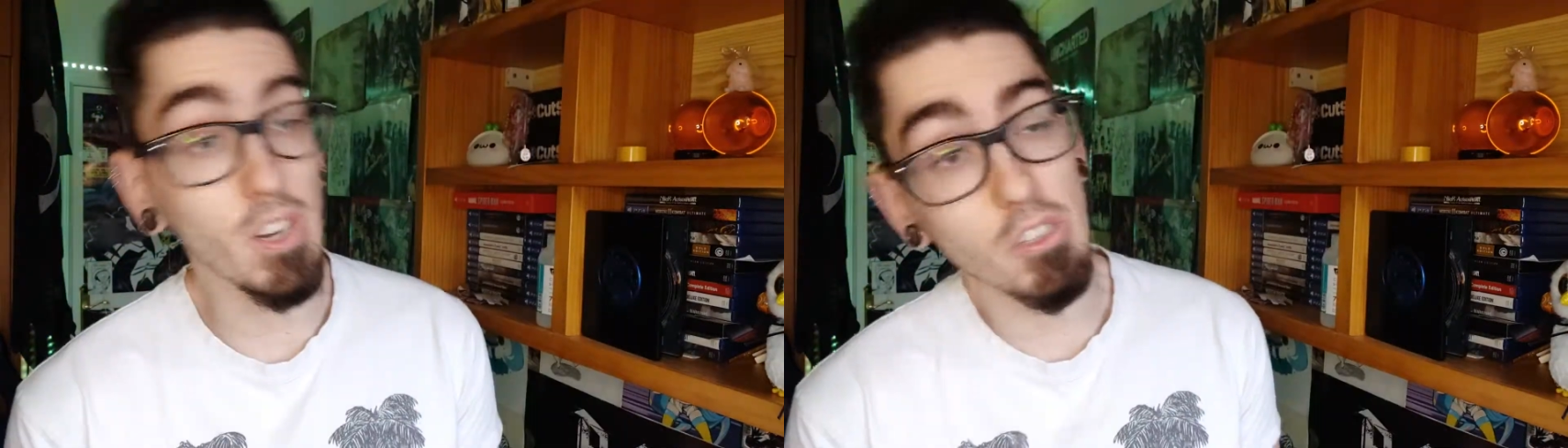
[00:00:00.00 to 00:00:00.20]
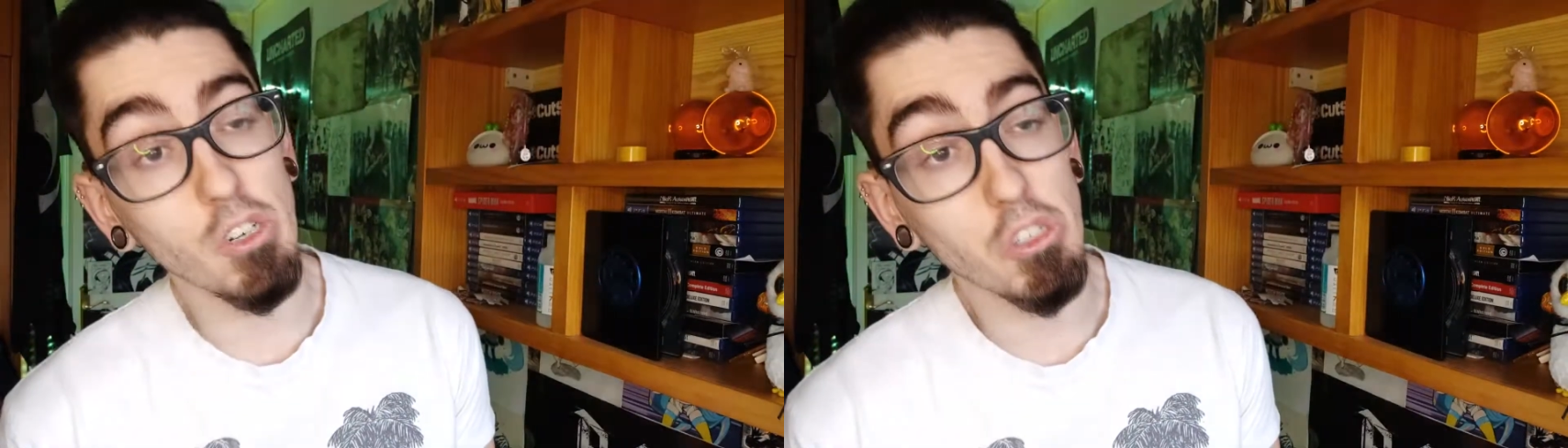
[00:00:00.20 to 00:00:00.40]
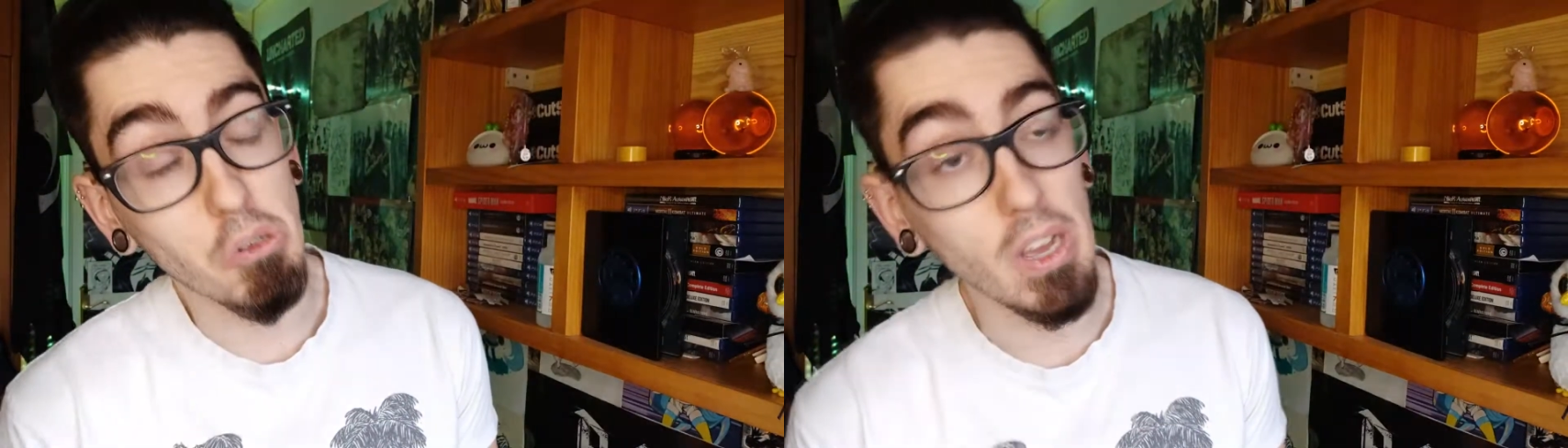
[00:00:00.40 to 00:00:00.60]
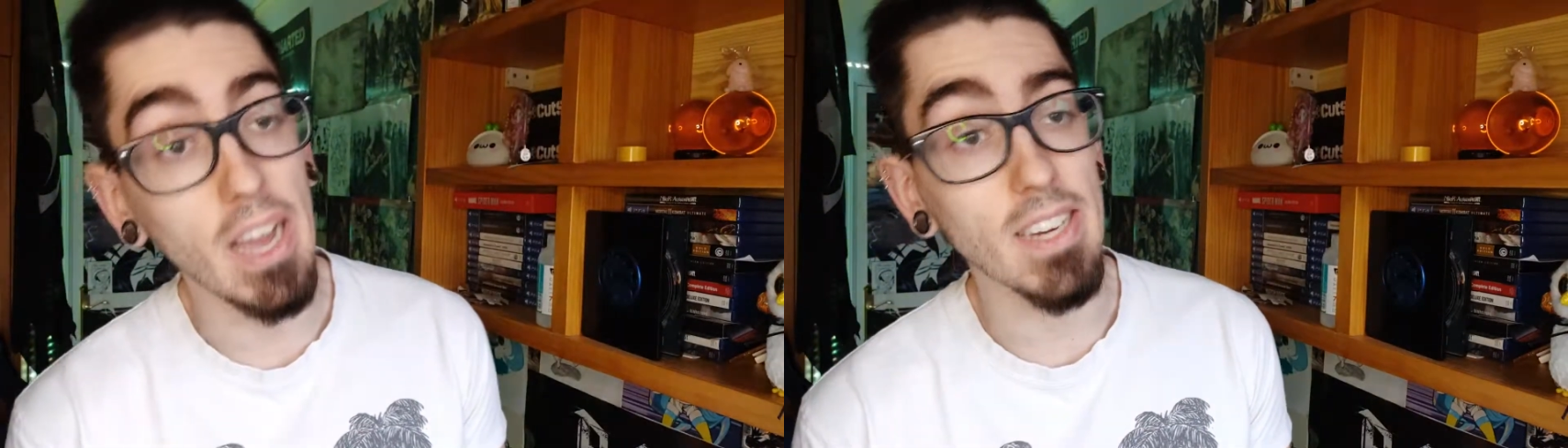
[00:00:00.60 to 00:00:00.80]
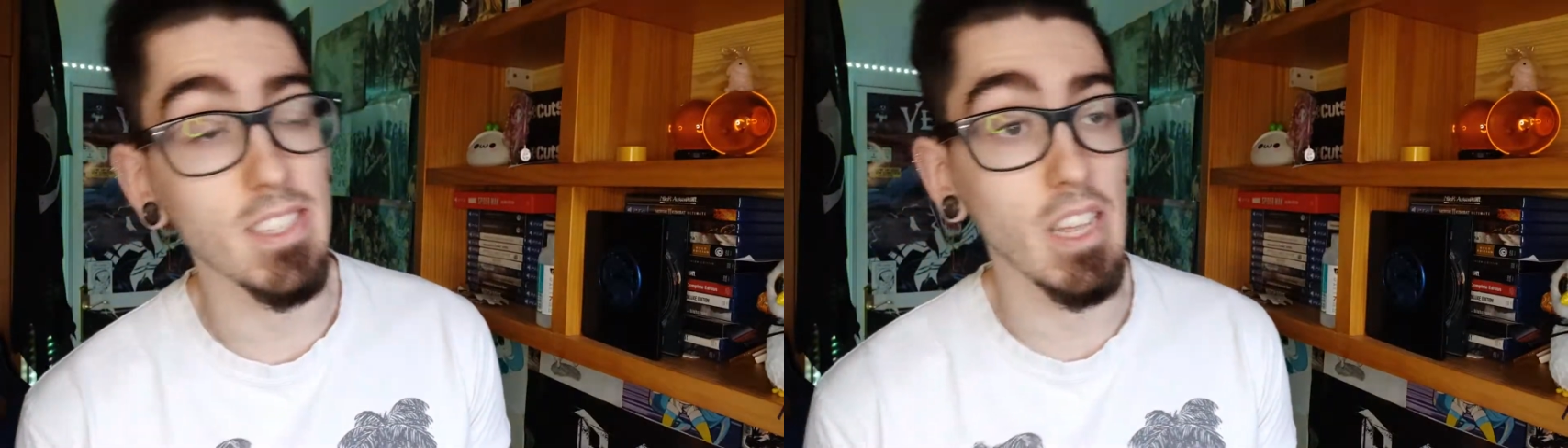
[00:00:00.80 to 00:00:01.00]
lo menos no son
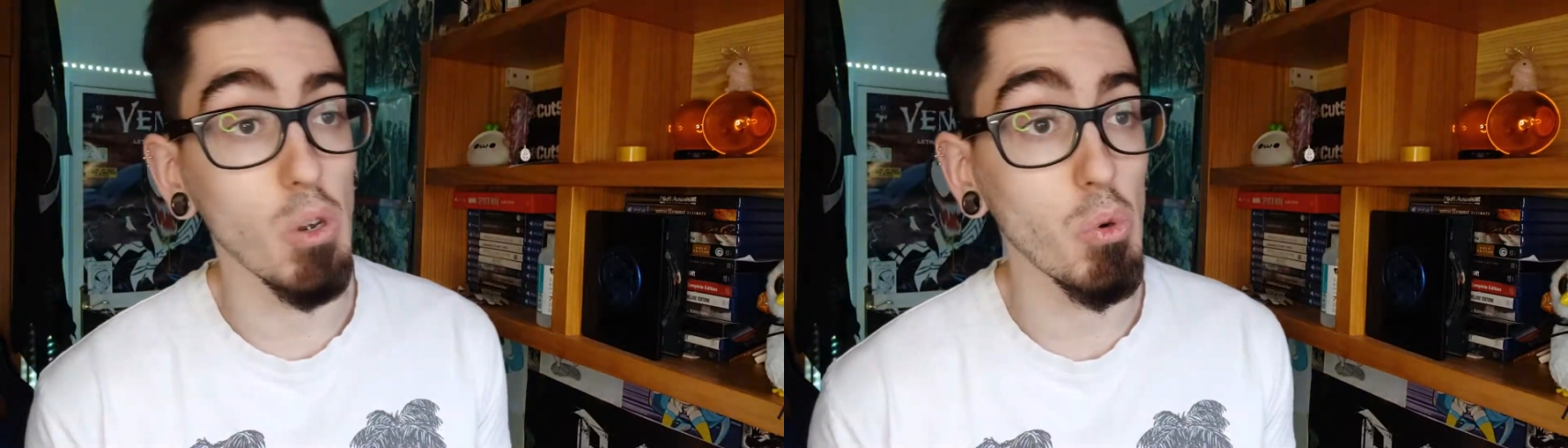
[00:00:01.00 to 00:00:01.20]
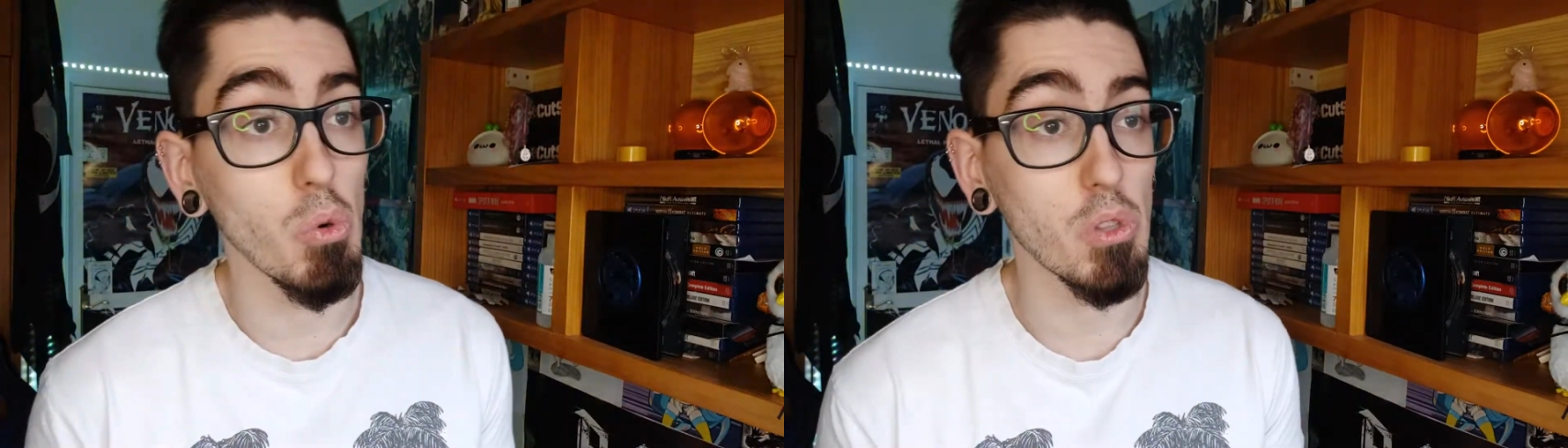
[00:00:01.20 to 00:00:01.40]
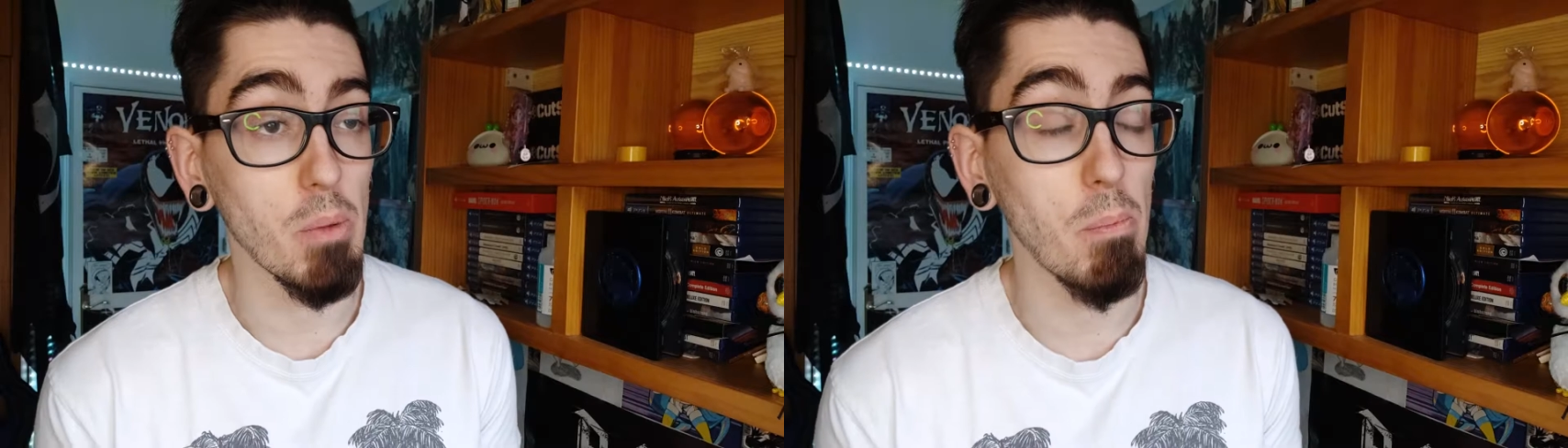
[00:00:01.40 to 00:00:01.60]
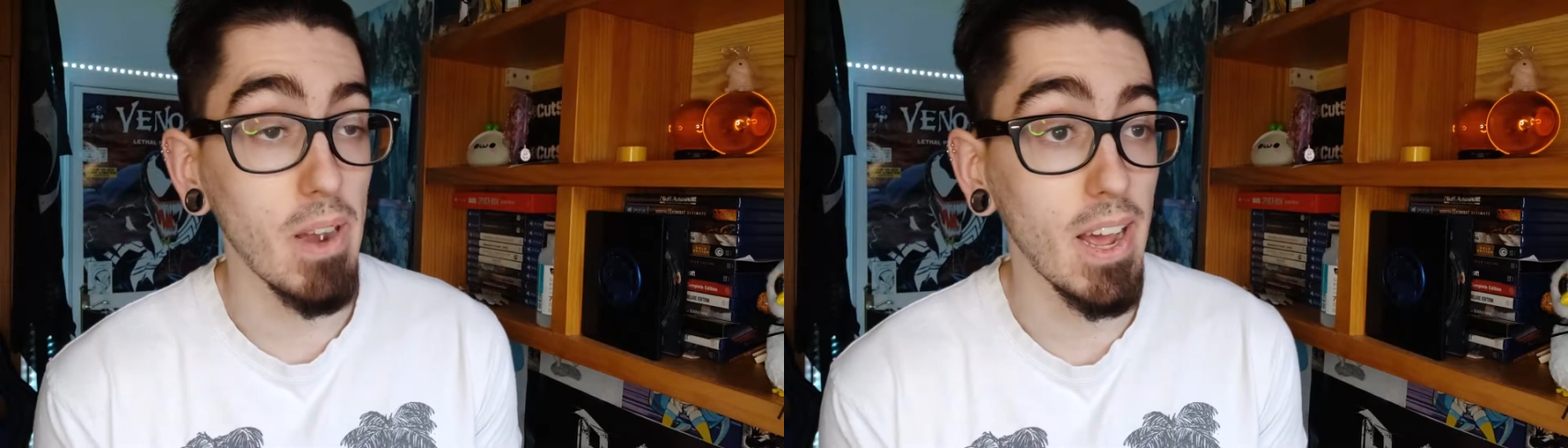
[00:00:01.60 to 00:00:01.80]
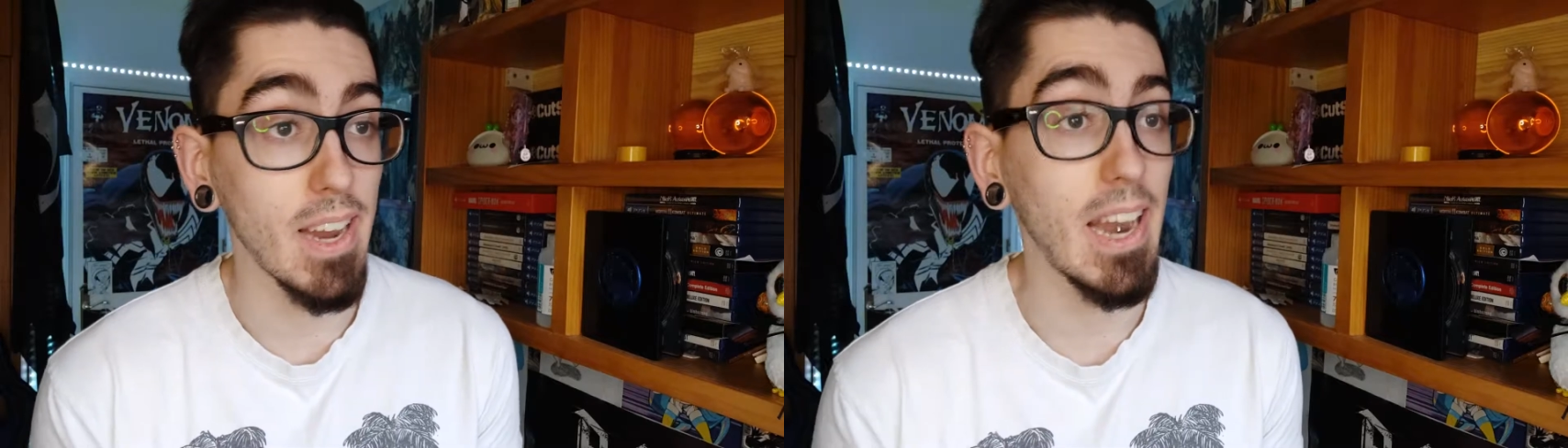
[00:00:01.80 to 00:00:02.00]
cajas de loot en
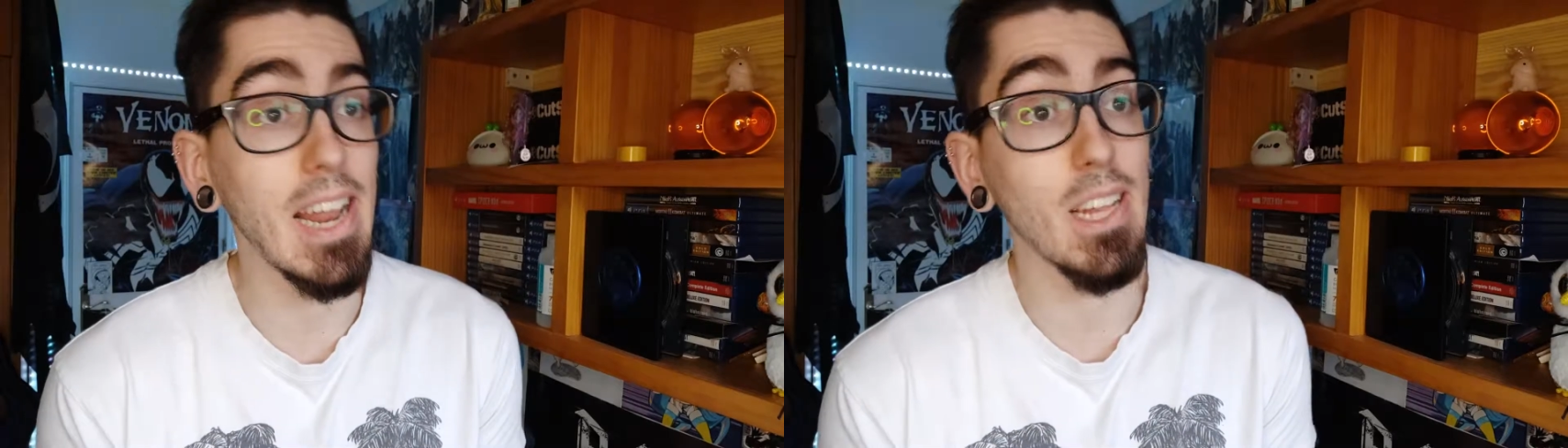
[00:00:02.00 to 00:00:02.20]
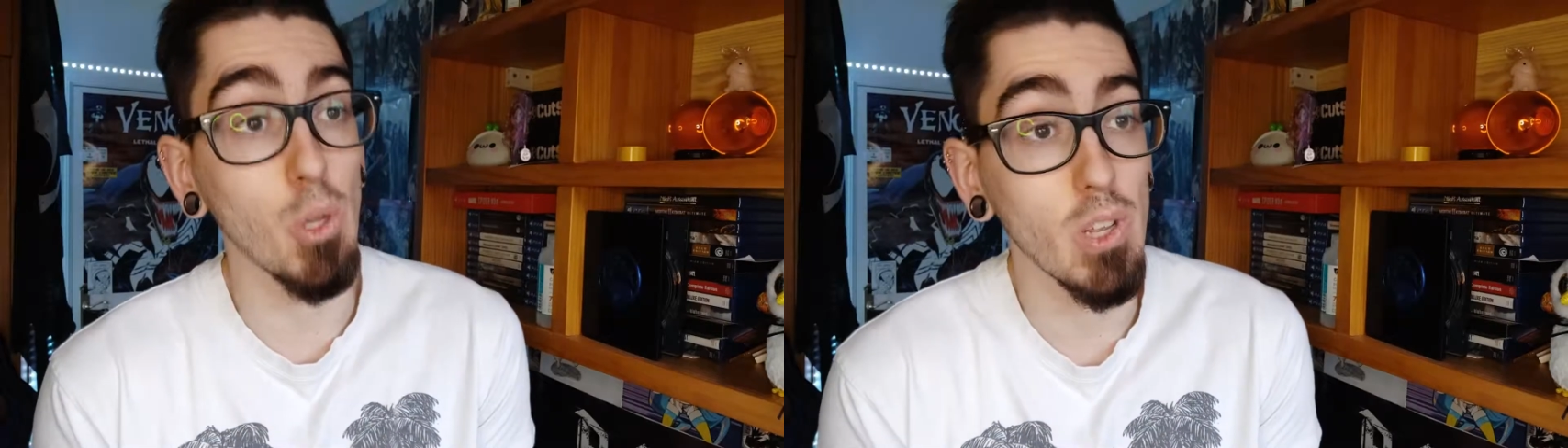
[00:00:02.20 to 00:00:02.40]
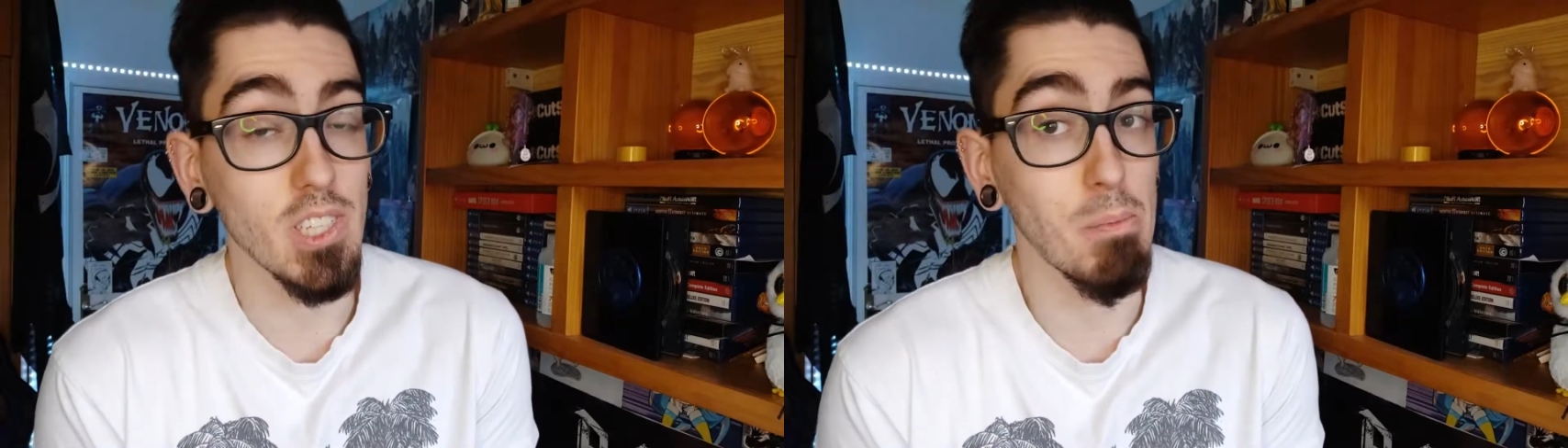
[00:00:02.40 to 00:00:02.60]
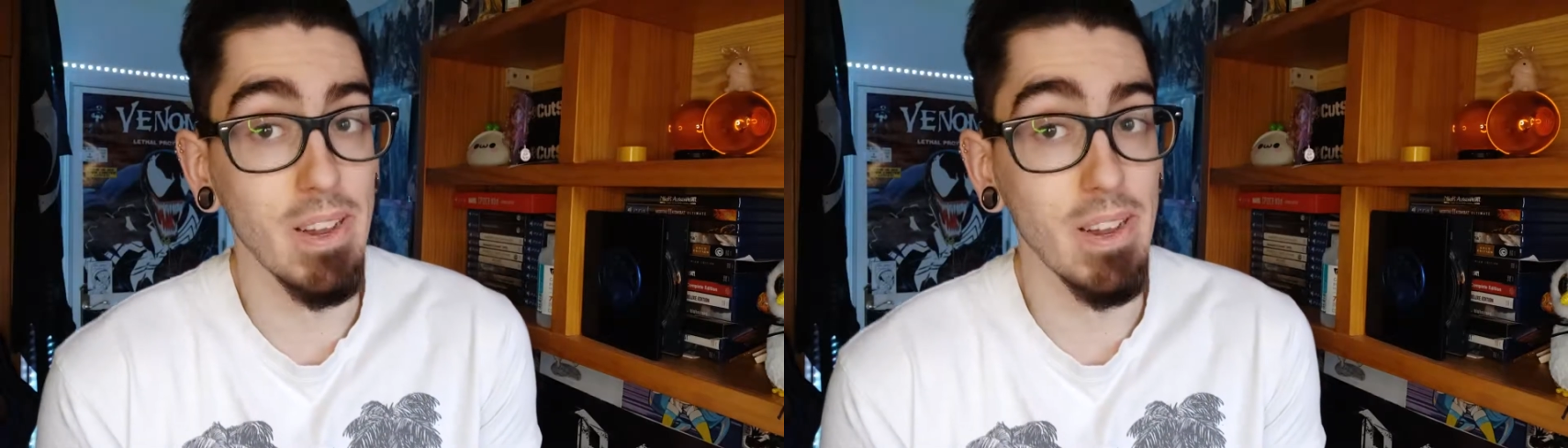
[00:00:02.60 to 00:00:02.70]
plan aleatorias,